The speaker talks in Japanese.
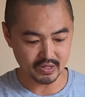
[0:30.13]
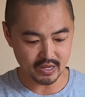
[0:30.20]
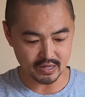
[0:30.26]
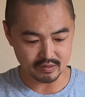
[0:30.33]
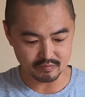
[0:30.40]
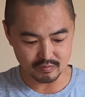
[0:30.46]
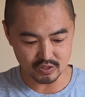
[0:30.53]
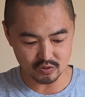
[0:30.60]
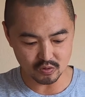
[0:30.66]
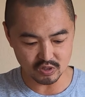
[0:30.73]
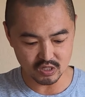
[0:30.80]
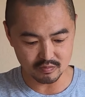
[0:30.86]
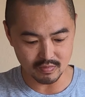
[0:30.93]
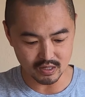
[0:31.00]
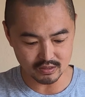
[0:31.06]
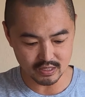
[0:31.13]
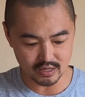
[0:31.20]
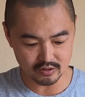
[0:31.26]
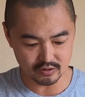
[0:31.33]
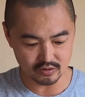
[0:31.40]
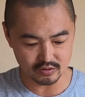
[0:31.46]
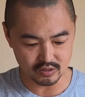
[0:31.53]
で、味噌に混
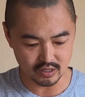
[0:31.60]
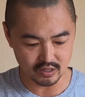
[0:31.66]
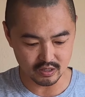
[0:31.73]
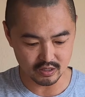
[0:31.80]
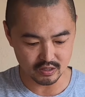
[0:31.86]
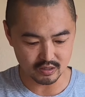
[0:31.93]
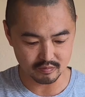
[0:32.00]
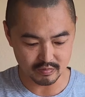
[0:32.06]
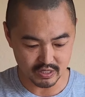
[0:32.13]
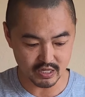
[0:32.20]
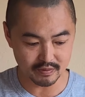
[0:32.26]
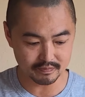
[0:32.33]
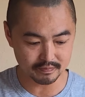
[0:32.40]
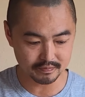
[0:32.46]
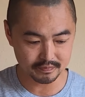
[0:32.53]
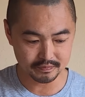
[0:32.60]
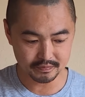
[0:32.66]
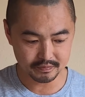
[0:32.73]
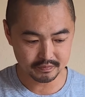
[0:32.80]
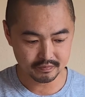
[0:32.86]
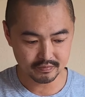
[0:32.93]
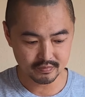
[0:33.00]
ぜる、えー、みりん。
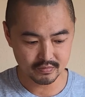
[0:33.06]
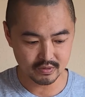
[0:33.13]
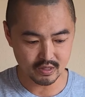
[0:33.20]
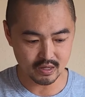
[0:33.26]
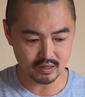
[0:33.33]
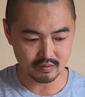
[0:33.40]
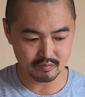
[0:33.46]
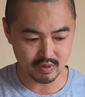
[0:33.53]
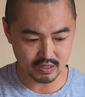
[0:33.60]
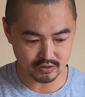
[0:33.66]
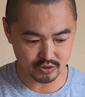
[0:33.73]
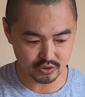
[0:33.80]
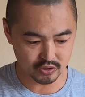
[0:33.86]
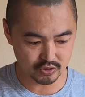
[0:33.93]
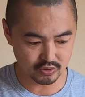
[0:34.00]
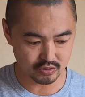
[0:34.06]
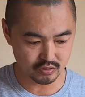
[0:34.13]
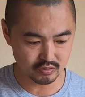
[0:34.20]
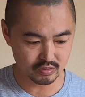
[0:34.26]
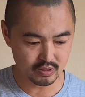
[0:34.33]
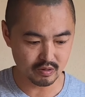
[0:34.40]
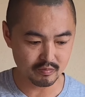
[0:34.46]
で、めんつ
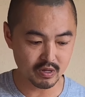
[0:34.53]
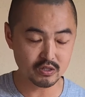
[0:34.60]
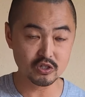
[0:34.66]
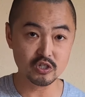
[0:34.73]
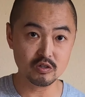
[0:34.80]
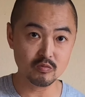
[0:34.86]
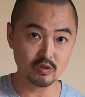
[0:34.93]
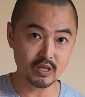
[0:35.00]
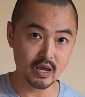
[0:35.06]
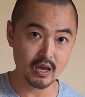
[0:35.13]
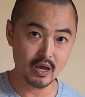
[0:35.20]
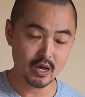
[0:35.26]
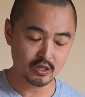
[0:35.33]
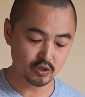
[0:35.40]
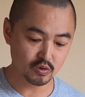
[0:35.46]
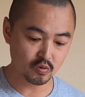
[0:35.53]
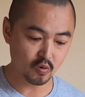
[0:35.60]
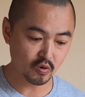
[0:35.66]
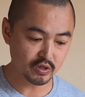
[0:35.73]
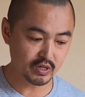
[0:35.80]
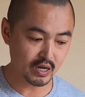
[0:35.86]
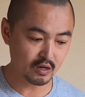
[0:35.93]
ゆ。で、めんつゆもね、ちょっと
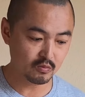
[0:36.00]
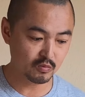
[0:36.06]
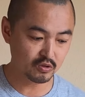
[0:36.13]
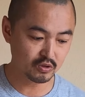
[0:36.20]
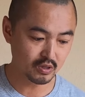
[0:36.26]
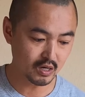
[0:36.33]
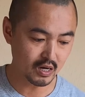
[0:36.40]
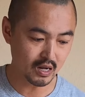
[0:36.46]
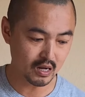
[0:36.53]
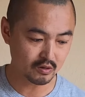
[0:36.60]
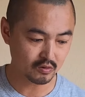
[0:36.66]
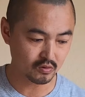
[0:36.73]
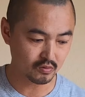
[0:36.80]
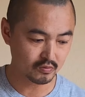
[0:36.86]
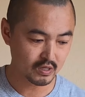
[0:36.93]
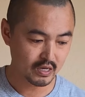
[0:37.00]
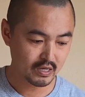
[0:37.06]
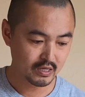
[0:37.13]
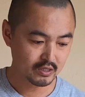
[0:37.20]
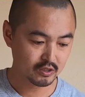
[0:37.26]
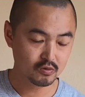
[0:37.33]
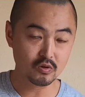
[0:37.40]
濃いなと思ったら、あの、
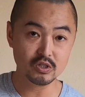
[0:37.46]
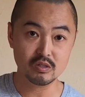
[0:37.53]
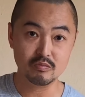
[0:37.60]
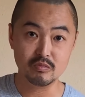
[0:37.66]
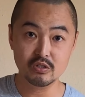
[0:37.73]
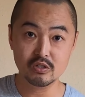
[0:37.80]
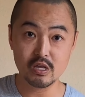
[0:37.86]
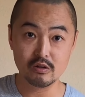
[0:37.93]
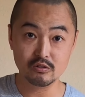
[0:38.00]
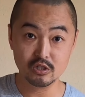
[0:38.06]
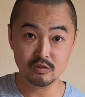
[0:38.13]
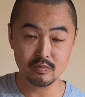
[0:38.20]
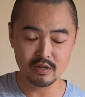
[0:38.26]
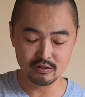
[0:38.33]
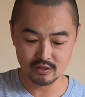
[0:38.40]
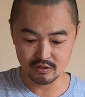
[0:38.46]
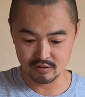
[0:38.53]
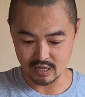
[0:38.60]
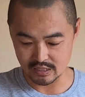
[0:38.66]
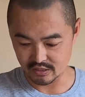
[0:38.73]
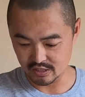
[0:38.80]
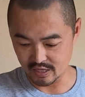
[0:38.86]
少し水で薄めるとい
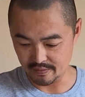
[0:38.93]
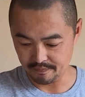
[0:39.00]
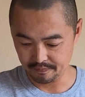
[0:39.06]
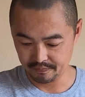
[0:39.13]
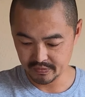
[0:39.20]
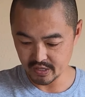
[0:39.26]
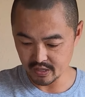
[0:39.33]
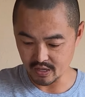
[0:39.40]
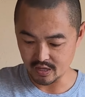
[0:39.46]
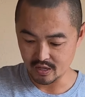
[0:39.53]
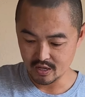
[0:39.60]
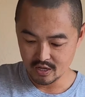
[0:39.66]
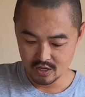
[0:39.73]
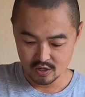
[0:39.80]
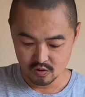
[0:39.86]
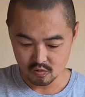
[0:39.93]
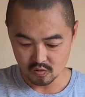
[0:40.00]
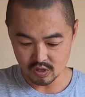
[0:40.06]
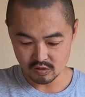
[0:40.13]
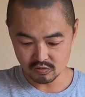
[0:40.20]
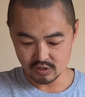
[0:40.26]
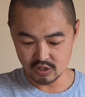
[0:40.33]
う感じで。でね、
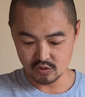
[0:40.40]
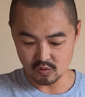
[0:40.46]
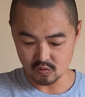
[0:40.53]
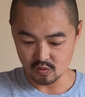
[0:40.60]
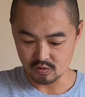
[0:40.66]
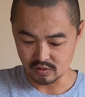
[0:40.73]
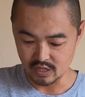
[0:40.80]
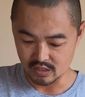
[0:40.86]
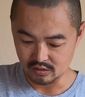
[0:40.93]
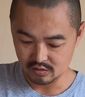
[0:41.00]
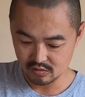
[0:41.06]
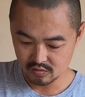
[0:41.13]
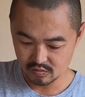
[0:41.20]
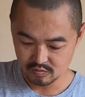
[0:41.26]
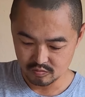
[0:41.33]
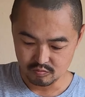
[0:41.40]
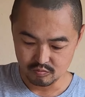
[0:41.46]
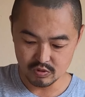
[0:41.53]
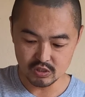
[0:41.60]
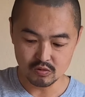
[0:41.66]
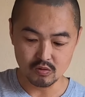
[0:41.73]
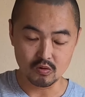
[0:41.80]
これのいいところね、
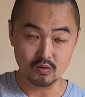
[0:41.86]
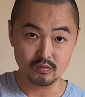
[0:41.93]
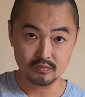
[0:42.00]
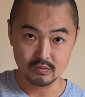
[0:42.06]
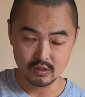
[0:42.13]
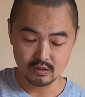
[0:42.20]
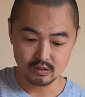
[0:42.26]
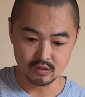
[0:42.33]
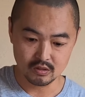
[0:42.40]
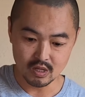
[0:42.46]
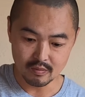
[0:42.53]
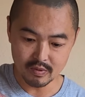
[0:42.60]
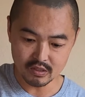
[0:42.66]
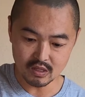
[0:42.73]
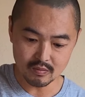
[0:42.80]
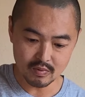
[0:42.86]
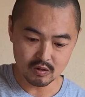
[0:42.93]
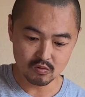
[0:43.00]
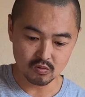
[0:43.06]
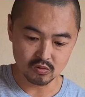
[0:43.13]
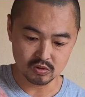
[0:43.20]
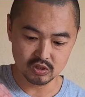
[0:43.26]
味噌、生
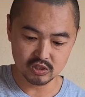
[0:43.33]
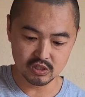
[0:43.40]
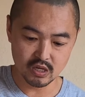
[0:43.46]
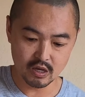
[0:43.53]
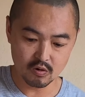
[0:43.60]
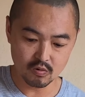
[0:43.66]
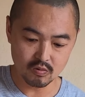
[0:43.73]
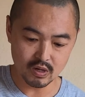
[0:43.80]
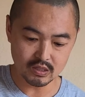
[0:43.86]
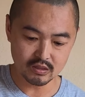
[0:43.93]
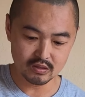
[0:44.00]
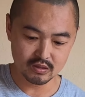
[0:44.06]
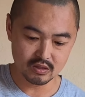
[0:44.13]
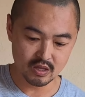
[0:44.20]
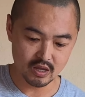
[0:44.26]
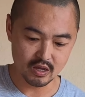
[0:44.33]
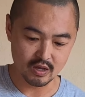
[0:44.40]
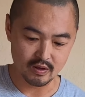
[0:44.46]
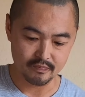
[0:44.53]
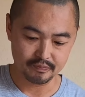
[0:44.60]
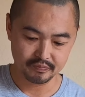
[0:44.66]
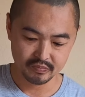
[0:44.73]
卵をつけ終わっ
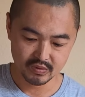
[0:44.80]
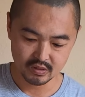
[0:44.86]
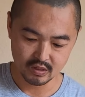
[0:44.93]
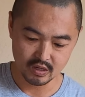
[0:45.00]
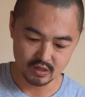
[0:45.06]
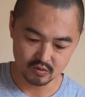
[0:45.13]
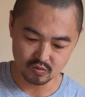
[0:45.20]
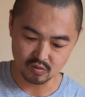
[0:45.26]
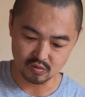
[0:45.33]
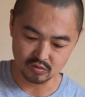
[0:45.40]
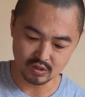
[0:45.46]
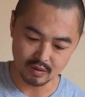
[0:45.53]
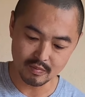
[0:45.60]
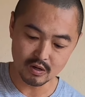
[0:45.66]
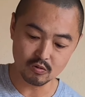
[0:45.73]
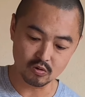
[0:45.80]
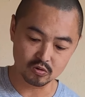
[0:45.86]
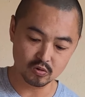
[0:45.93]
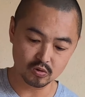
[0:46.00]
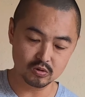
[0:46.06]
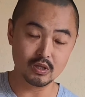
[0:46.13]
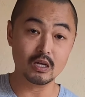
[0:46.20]
て、えーと、と卵
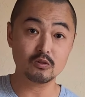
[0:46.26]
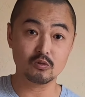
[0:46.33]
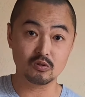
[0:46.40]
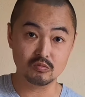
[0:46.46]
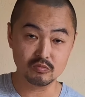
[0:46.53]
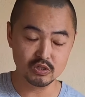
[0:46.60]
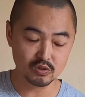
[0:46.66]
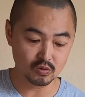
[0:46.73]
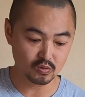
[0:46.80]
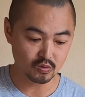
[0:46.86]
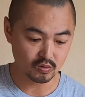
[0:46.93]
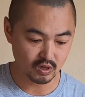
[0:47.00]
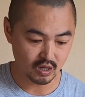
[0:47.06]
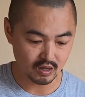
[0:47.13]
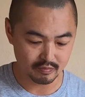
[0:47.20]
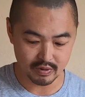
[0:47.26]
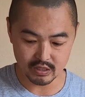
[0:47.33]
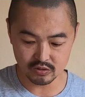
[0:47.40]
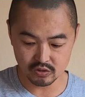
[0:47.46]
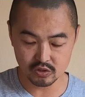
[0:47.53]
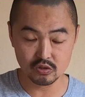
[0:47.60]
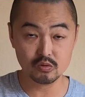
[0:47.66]
を取った後の味噌とか
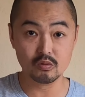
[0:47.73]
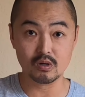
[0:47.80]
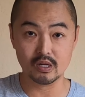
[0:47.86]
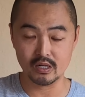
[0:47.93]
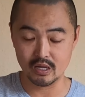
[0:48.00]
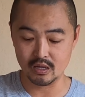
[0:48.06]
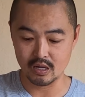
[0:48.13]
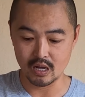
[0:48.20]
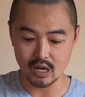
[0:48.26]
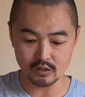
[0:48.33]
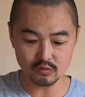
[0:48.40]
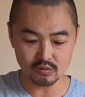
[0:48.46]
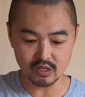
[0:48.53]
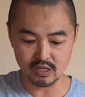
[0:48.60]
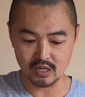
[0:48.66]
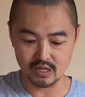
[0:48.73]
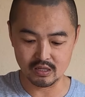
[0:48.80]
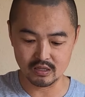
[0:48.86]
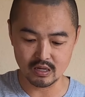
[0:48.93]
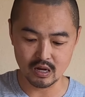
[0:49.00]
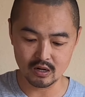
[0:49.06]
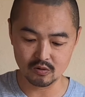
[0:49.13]
めんつゆとかね後で
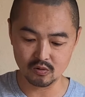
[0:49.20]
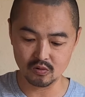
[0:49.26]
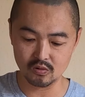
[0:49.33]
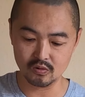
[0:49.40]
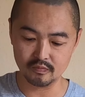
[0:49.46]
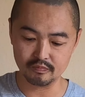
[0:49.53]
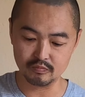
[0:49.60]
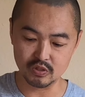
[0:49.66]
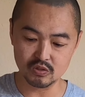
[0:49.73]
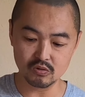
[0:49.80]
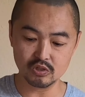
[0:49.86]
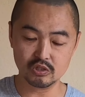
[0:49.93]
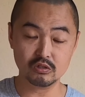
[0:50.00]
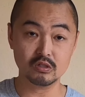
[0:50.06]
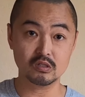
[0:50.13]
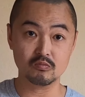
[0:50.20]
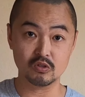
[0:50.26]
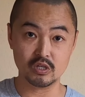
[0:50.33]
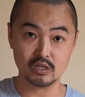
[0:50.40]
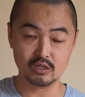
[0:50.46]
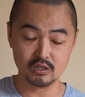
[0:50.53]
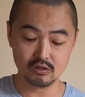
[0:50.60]
ねあの味噌汁に
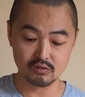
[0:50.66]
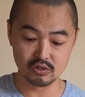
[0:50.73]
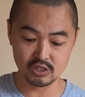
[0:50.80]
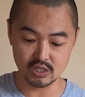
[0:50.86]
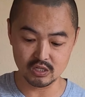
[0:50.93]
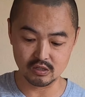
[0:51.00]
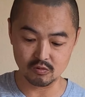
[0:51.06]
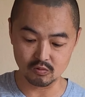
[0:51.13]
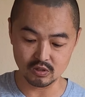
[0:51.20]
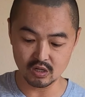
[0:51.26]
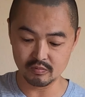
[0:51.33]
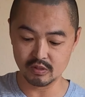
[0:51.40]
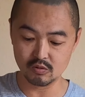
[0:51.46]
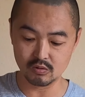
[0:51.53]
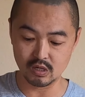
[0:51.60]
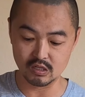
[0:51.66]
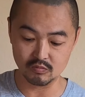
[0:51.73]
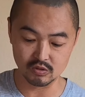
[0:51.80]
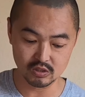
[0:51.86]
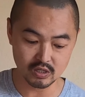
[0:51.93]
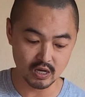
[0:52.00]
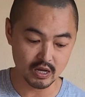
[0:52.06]
もできるしお鍋とかに
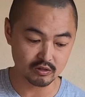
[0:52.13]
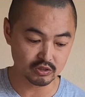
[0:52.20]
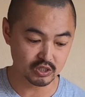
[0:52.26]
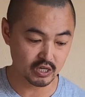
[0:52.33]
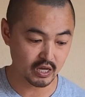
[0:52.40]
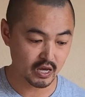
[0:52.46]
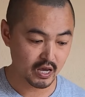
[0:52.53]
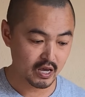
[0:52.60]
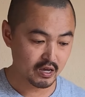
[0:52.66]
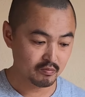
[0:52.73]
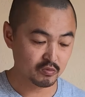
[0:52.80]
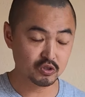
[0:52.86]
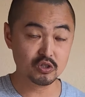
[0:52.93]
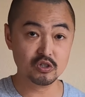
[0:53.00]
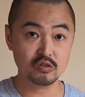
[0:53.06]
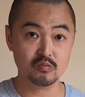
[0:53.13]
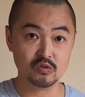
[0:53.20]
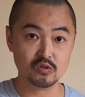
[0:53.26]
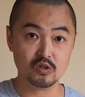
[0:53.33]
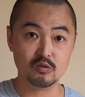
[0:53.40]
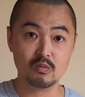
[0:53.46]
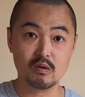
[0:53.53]
も使えるしもうつゆ
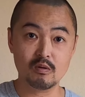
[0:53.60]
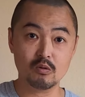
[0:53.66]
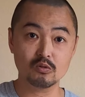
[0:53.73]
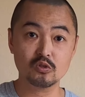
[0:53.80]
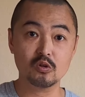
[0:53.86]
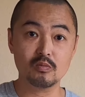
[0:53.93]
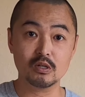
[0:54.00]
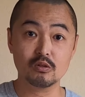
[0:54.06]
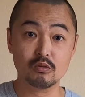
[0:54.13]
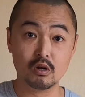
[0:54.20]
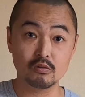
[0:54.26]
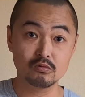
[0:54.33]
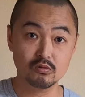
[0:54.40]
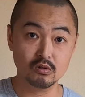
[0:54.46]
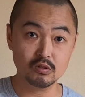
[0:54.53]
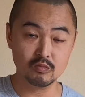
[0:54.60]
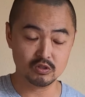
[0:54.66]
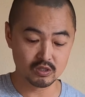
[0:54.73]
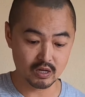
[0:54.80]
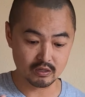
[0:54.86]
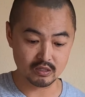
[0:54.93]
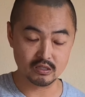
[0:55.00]
もそのままお蕎麦とかうどんにも
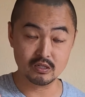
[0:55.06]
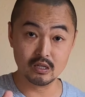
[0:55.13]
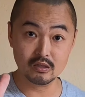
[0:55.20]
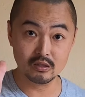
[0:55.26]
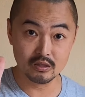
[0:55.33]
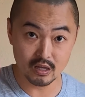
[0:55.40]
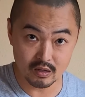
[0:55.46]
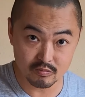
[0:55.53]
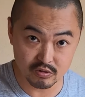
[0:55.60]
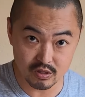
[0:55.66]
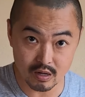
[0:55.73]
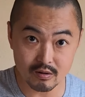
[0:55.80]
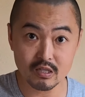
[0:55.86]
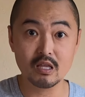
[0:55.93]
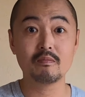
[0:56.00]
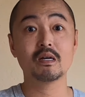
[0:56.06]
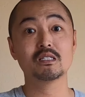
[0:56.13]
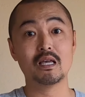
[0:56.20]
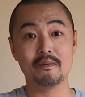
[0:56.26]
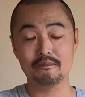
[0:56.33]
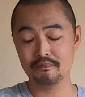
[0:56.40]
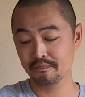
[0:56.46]
使えるんで絶対無駄は出ま
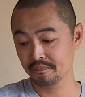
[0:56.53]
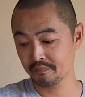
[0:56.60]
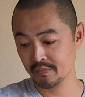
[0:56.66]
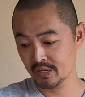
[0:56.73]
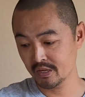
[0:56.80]
せん